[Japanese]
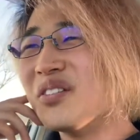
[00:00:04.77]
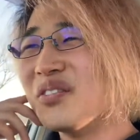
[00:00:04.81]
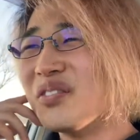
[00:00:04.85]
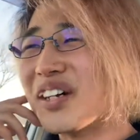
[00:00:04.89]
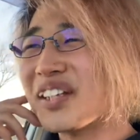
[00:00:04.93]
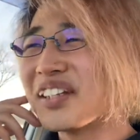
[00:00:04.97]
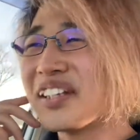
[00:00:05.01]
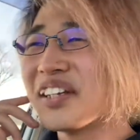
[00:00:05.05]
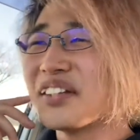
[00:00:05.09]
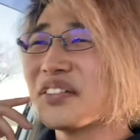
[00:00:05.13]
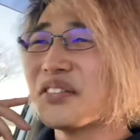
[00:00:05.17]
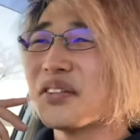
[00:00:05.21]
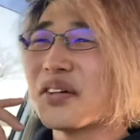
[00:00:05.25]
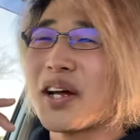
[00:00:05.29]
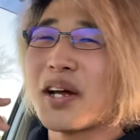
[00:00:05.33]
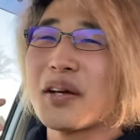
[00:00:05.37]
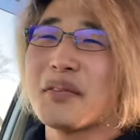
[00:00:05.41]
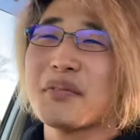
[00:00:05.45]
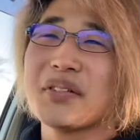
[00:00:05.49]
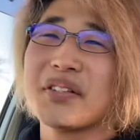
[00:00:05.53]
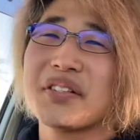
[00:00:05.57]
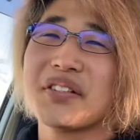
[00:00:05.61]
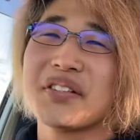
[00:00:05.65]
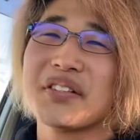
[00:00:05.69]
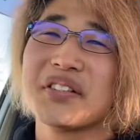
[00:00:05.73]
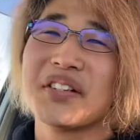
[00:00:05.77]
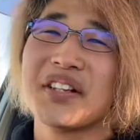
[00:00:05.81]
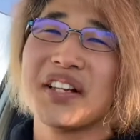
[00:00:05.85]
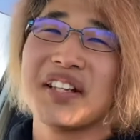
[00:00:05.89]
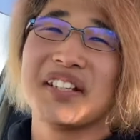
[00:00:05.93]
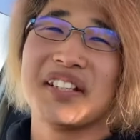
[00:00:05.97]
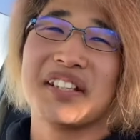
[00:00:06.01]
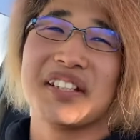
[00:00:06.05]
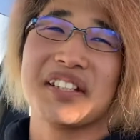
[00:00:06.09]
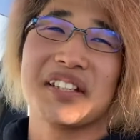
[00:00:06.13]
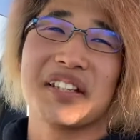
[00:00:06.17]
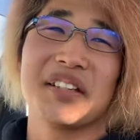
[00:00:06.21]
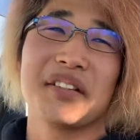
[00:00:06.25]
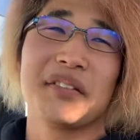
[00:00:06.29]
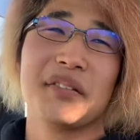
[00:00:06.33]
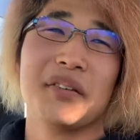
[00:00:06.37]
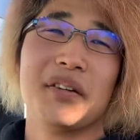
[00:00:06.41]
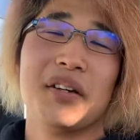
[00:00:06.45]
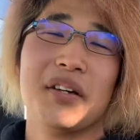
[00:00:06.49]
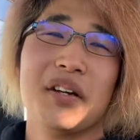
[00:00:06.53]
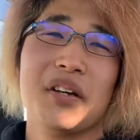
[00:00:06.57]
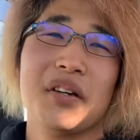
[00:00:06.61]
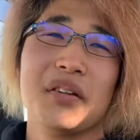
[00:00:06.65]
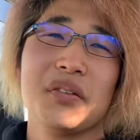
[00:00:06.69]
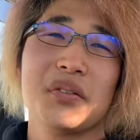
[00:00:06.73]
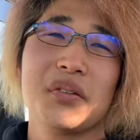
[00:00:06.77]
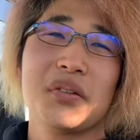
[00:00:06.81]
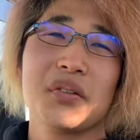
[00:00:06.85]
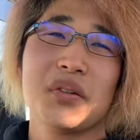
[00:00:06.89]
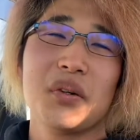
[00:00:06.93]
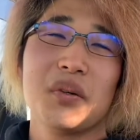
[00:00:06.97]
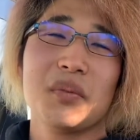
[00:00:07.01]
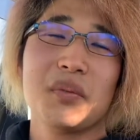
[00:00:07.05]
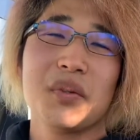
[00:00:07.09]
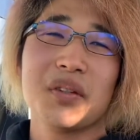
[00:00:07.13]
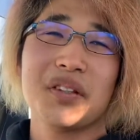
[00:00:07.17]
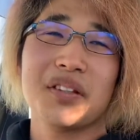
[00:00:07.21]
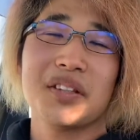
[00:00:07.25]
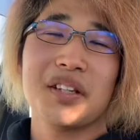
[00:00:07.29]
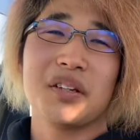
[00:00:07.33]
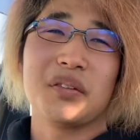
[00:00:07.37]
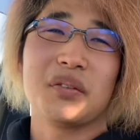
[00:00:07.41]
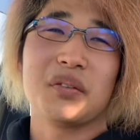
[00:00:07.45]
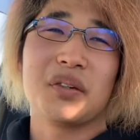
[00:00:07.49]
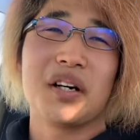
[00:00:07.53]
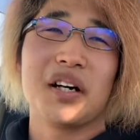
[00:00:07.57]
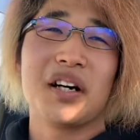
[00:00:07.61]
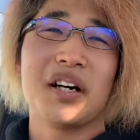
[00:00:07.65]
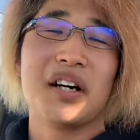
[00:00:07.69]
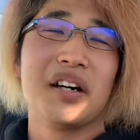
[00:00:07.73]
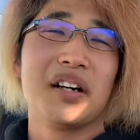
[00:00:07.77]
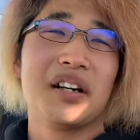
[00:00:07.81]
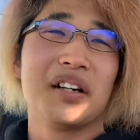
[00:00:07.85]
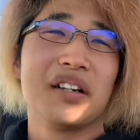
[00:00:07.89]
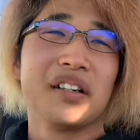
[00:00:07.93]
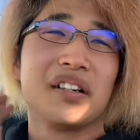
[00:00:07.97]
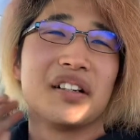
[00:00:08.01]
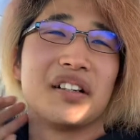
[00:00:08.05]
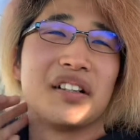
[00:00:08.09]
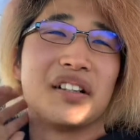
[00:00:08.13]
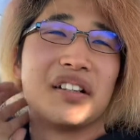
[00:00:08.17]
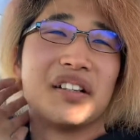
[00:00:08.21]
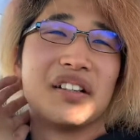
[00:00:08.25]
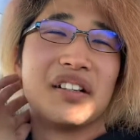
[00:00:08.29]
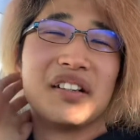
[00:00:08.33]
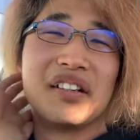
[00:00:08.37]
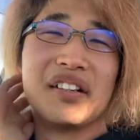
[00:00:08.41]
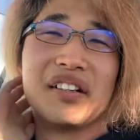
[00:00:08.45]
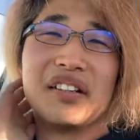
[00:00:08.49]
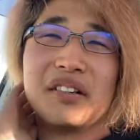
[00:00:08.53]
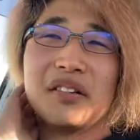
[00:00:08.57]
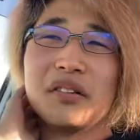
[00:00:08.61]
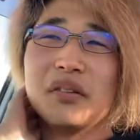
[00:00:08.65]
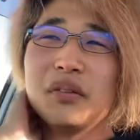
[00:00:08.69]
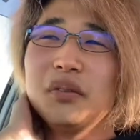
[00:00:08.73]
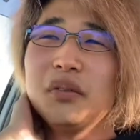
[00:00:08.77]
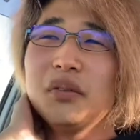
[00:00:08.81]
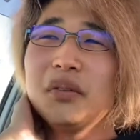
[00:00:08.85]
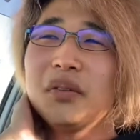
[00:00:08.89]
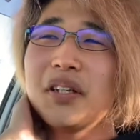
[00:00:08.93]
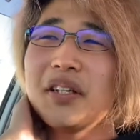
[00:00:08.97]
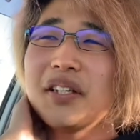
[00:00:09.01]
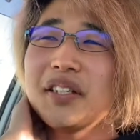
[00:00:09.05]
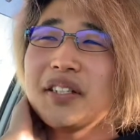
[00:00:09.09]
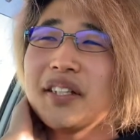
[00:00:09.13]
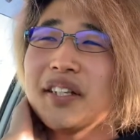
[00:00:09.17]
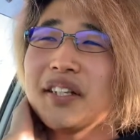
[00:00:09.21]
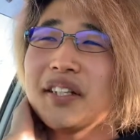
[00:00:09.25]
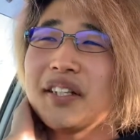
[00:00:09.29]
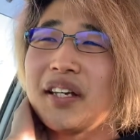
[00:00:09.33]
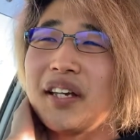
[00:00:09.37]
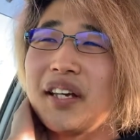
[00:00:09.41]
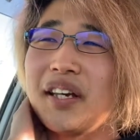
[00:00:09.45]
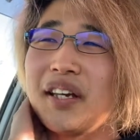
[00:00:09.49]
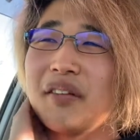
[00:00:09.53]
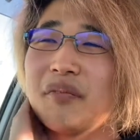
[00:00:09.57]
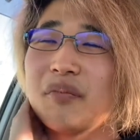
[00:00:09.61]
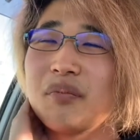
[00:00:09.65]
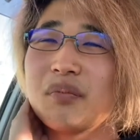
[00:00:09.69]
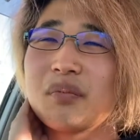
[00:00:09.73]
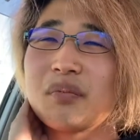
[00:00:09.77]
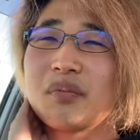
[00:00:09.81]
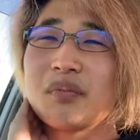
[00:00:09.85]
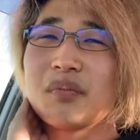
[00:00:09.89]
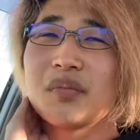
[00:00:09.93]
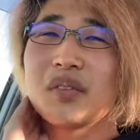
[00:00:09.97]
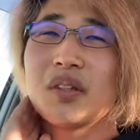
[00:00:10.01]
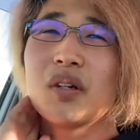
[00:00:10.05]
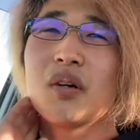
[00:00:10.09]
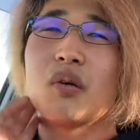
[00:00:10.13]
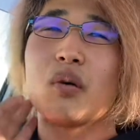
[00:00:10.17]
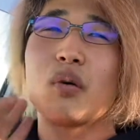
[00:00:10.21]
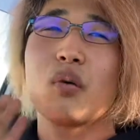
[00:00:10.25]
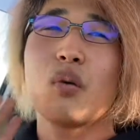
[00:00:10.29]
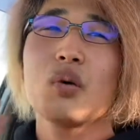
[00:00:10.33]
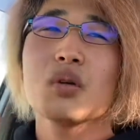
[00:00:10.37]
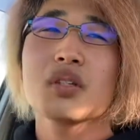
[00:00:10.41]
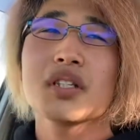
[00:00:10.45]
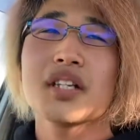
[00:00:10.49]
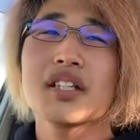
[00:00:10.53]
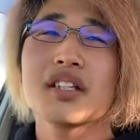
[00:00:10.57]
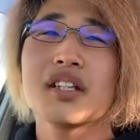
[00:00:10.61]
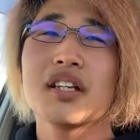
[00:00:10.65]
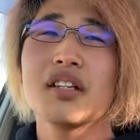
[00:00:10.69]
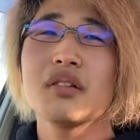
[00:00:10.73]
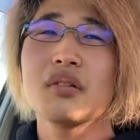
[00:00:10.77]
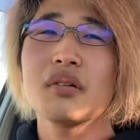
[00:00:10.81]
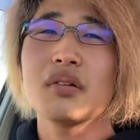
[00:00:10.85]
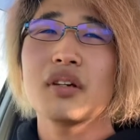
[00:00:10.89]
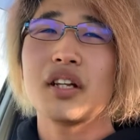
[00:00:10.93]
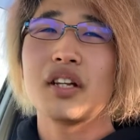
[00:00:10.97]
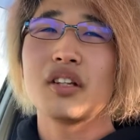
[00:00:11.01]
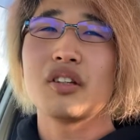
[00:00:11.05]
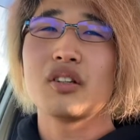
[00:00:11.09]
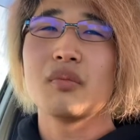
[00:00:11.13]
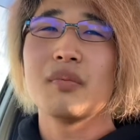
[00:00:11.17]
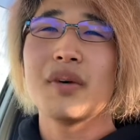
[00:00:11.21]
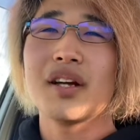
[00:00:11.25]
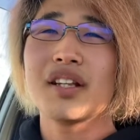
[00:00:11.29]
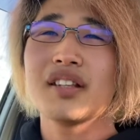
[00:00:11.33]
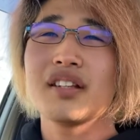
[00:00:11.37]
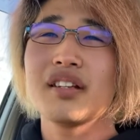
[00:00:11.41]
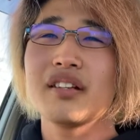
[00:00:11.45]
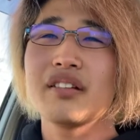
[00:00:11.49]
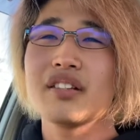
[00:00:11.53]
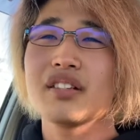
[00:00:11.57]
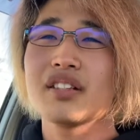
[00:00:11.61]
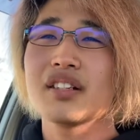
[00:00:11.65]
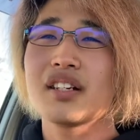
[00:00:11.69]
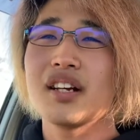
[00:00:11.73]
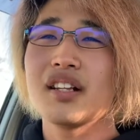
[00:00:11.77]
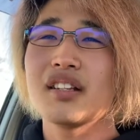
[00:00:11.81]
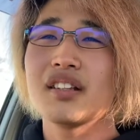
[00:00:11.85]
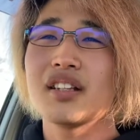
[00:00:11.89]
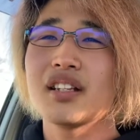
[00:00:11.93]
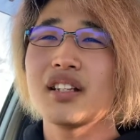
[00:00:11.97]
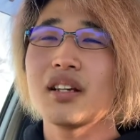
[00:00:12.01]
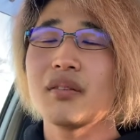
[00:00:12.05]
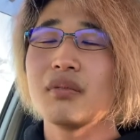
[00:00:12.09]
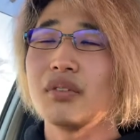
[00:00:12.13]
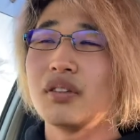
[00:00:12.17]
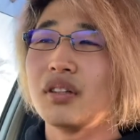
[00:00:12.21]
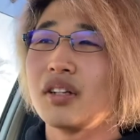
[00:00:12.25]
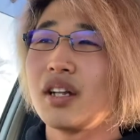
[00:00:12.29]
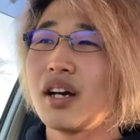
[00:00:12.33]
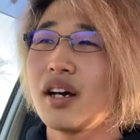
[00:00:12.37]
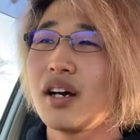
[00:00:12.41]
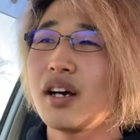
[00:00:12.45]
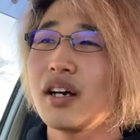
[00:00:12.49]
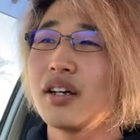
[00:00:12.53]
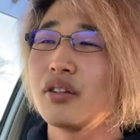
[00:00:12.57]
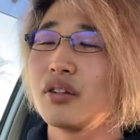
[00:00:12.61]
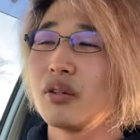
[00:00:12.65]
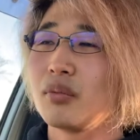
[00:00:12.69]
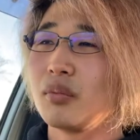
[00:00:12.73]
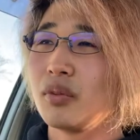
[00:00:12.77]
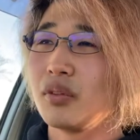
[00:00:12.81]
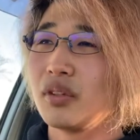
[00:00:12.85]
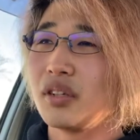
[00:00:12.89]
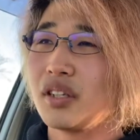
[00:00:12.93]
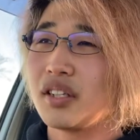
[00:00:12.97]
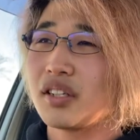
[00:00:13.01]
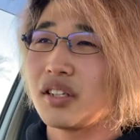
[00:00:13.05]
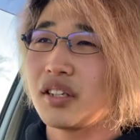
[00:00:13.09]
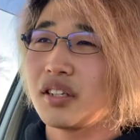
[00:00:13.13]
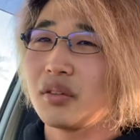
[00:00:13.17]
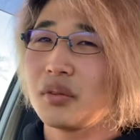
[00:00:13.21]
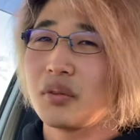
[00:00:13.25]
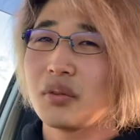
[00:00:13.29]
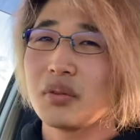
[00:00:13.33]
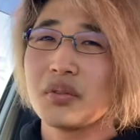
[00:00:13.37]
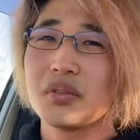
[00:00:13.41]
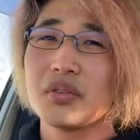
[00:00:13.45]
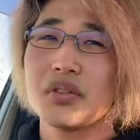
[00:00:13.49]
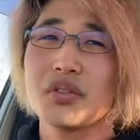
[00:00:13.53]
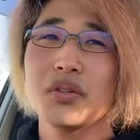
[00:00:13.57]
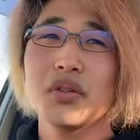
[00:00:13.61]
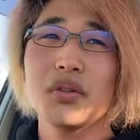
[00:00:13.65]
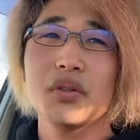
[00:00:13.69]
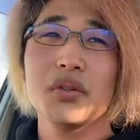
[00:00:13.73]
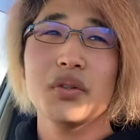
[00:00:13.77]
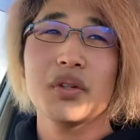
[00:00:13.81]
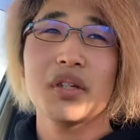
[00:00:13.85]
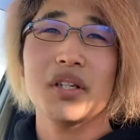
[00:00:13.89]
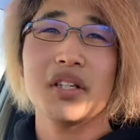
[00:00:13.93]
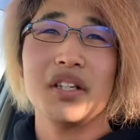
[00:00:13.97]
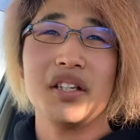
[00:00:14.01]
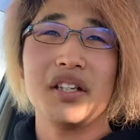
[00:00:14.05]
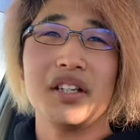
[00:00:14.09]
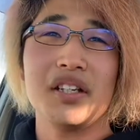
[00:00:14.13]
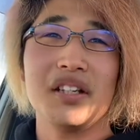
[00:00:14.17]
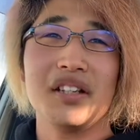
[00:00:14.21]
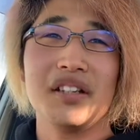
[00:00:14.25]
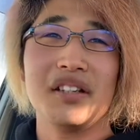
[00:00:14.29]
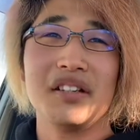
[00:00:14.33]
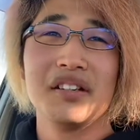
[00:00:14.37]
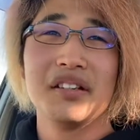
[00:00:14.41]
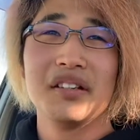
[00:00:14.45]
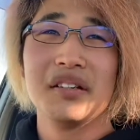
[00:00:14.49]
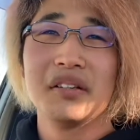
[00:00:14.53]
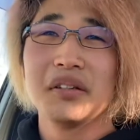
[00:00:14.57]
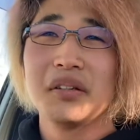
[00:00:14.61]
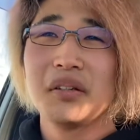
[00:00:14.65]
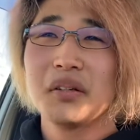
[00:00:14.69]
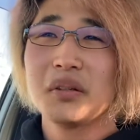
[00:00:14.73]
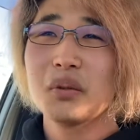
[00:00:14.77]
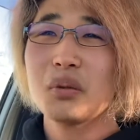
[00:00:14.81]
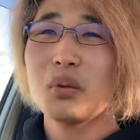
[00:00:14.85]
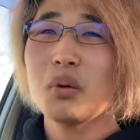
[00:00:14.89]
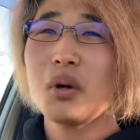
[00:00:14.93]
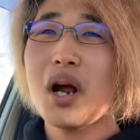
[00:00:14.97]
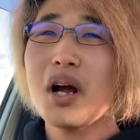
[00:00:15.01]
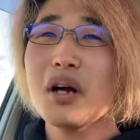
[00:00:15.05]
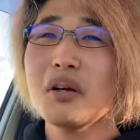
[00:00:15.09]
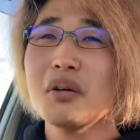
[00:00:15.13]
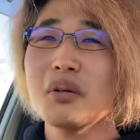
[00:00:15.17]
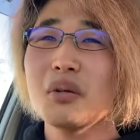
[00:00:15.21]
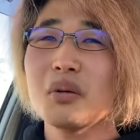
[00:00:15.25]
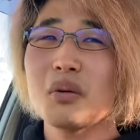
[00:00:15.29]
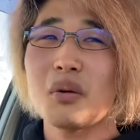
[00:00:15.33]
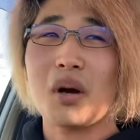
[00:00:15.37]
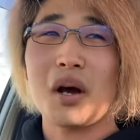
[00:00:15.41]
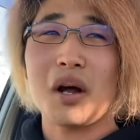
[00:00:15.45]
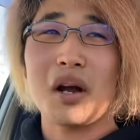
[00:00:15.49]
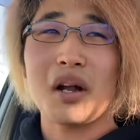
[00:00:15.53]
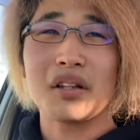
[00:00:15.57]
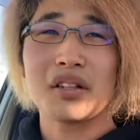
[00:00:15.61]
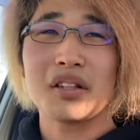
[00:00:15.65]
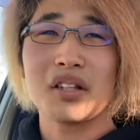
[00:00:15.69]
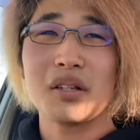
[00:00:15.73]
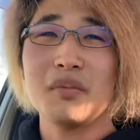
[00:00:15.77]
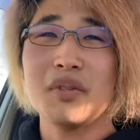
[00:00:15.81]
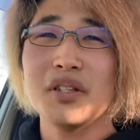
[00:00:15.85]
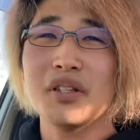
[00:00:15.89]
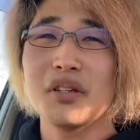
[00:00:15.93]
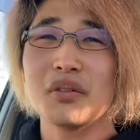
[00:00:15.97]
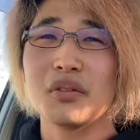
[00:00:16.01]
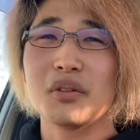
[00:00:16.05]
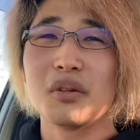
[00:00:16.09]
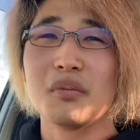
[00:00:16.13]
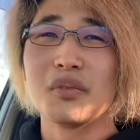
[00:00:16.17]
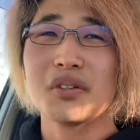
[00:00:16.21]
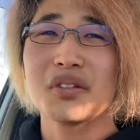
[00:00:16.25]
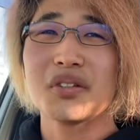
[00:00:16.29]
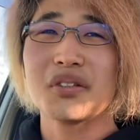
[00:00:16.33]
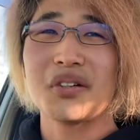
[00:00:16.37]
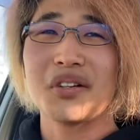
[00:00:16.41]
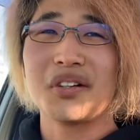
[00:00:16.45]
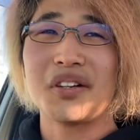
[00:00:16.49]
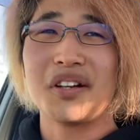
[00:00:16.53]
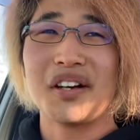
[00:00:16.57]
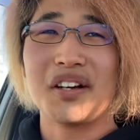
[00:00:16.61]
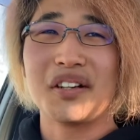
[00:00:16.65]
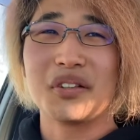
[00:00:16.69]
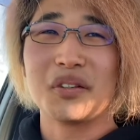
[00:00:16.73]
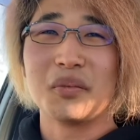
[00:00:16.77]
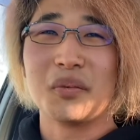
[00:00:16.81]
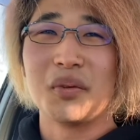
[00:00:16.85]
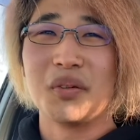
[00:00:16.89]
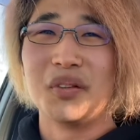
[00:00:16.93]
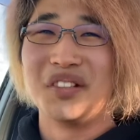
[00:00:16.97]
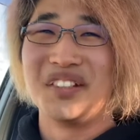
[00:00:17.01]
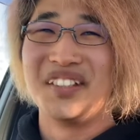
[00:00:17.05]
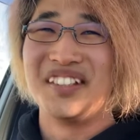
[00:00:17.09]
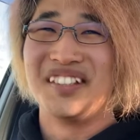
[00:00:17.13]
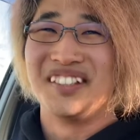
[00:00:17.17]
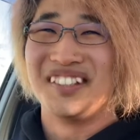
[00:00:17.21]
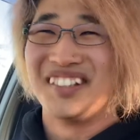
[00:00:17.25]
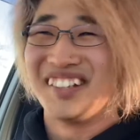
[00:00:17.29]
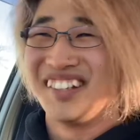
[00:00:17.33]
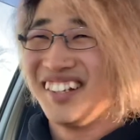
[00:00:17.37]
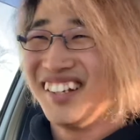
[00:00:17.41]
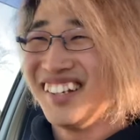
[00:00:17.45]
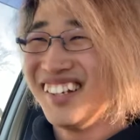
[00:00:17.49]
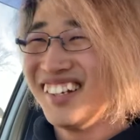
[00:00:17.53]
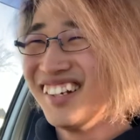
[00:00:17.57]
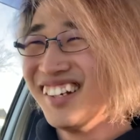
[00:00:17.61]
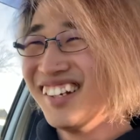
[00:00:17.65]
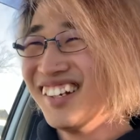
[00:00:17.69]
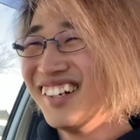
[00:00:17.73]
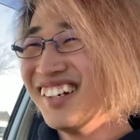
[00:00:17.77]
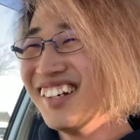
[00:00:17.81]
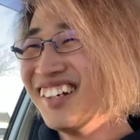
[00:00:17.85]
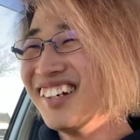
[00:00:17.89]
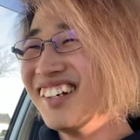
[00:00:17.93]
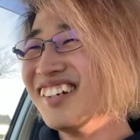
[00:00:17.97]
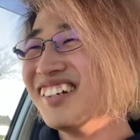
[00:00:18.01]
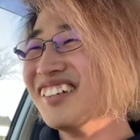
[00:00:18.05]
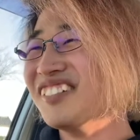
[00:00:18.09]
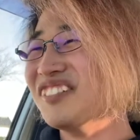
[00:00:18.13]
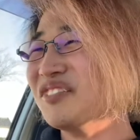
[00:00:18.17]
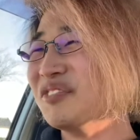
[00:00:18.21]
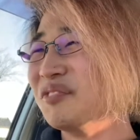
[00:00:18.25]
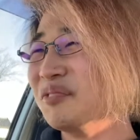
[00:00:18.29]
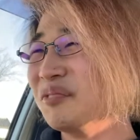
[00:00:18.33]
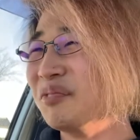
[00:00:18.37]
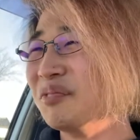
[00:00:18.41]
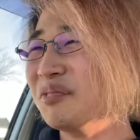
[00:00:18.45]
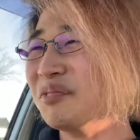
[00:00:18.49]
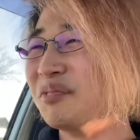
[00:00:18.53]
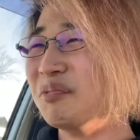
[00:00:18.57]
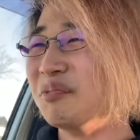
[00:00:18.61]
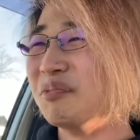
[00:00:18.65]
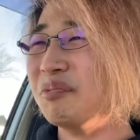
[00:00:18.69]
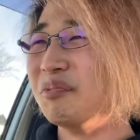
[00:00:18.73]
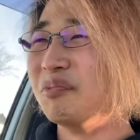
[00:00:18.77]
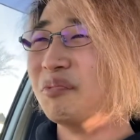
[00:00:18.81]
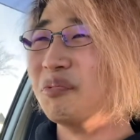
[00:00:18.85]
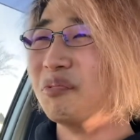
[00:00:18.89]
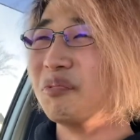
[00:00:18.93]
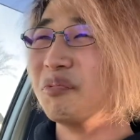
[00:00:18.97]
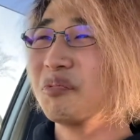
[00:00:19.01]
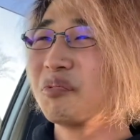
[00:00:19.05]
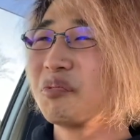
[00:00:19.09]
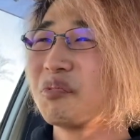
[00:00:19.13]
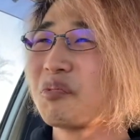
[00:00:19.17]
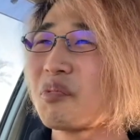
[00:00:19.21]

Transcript: またドライブ中なんですけどふと思ったのが運転しててこう交差点とかで止まってる時間って多分長いと思うんですけどそういう時にトラックの柄って見てると面白いなと思うんですよねトラック、ね、